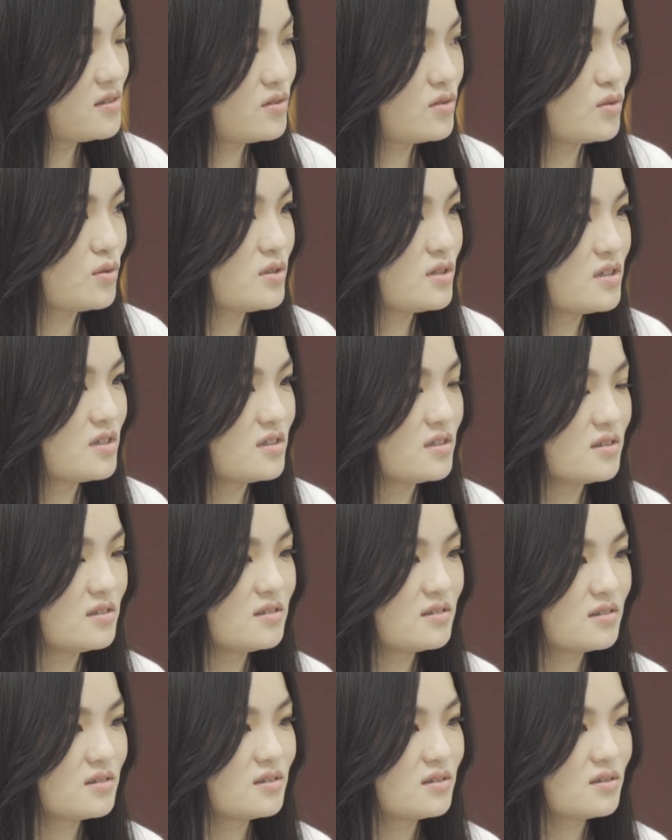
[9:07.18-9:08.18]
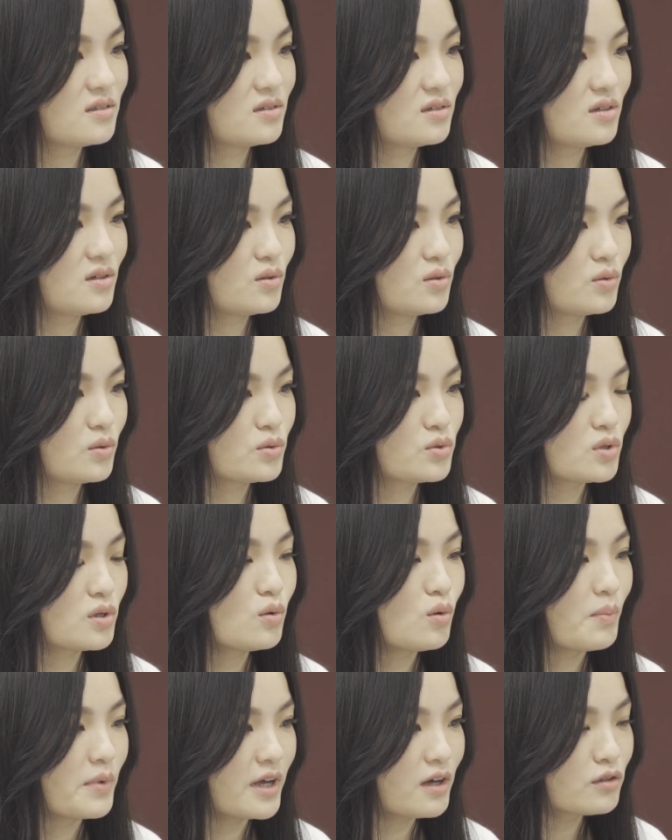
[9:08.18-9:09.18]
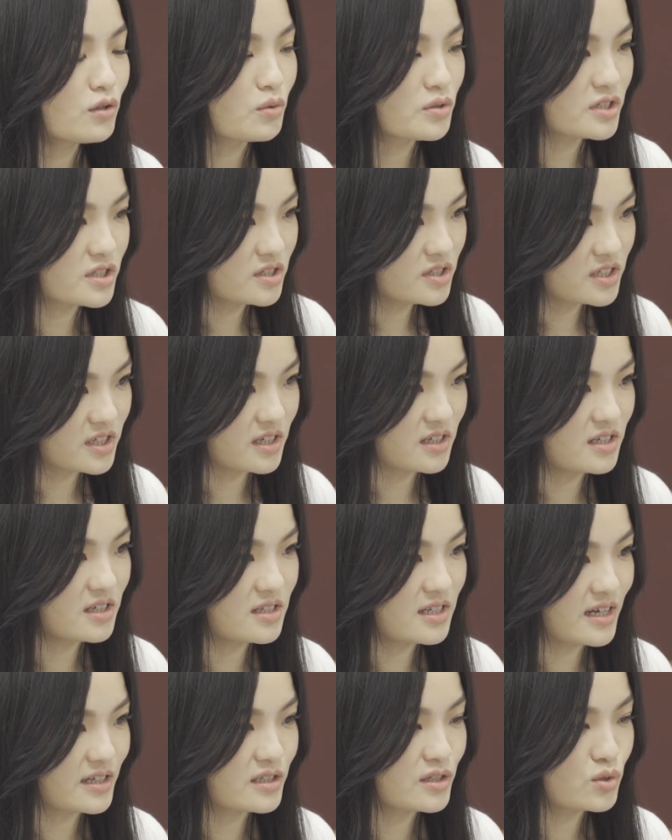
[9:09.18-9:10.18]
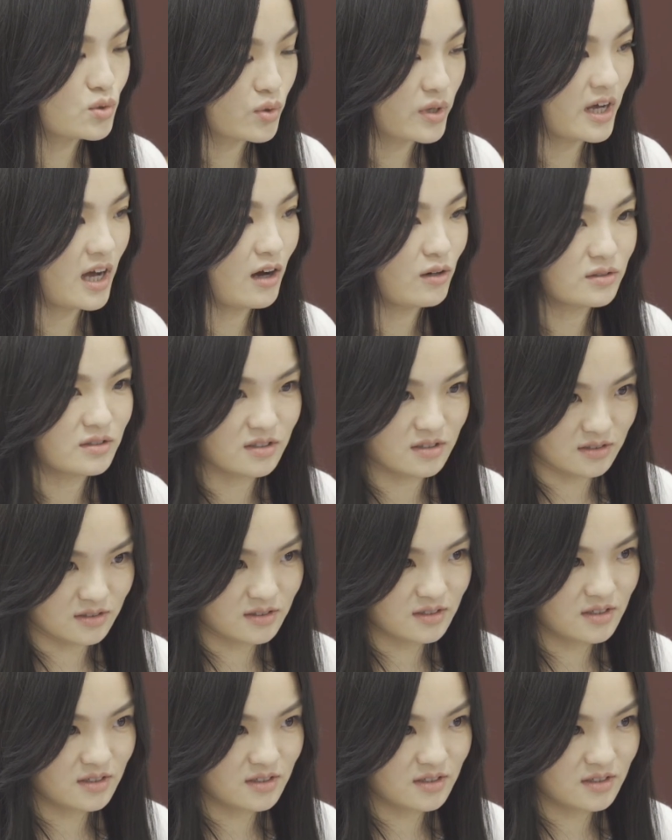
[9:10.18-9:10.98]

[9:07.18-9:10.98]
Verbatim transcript: 就是我觉得我们要同心协力才是最好的